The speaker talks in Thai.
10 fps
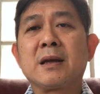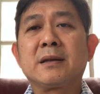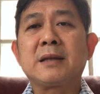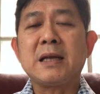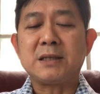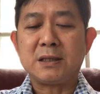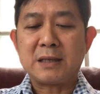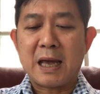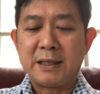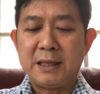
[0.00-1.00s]
ถ้าจิตใจ
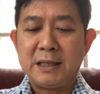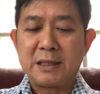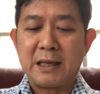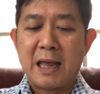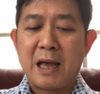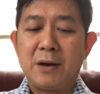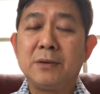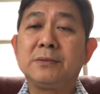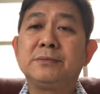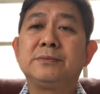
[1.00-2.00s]
ดีเสร็จแล้ว
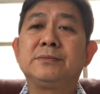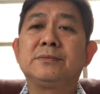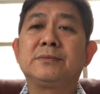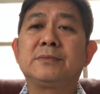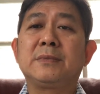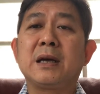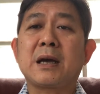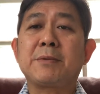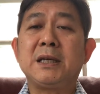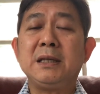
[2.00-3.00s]
นะครั
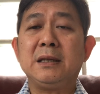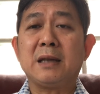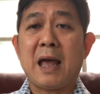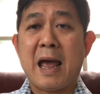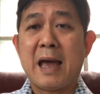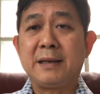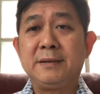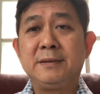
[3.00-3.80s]
บ คิด อ่าน